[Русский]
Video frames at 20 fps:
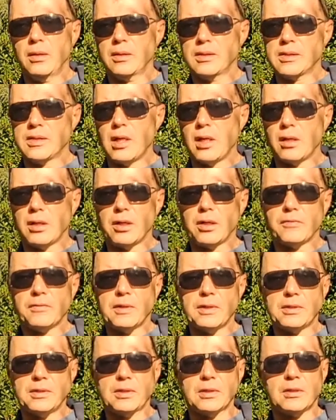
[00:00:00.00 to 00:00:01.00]
старые
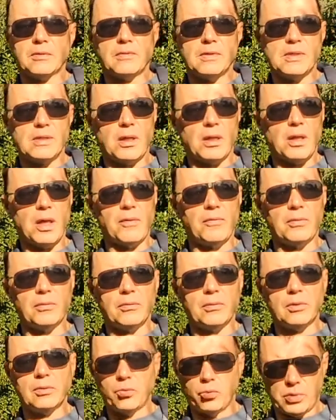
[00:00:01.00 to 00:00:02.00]
квартиры,
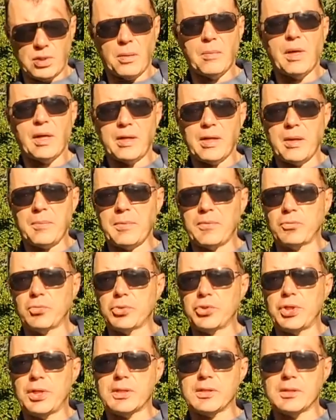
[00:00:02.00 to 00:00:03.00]
восстанавливали, ну, дома, я имею в виду,
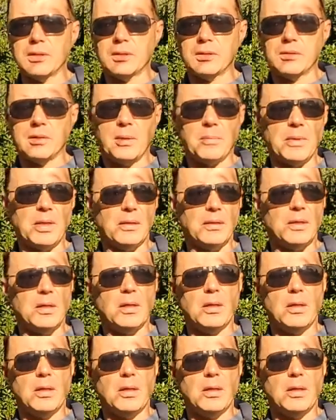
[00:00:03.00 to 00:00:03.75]
частные дома,